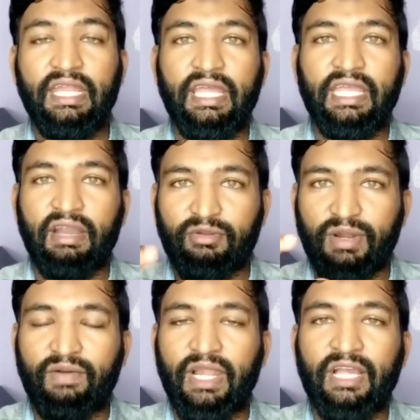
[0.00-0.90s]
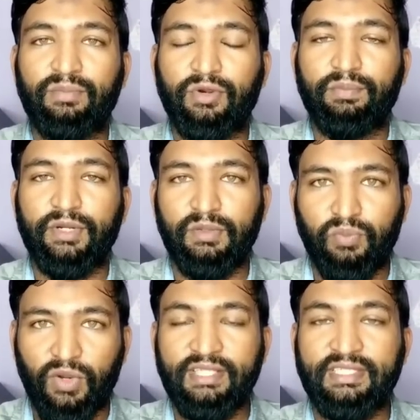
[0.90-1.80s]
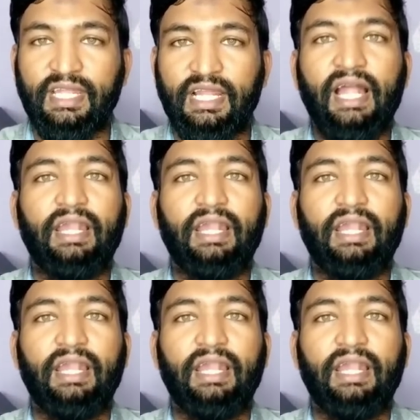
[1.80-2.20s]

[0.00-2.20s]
இன்னைக்கு அவர் மேலே வழக்கு போடப்பட்டு புழல் சிறையில்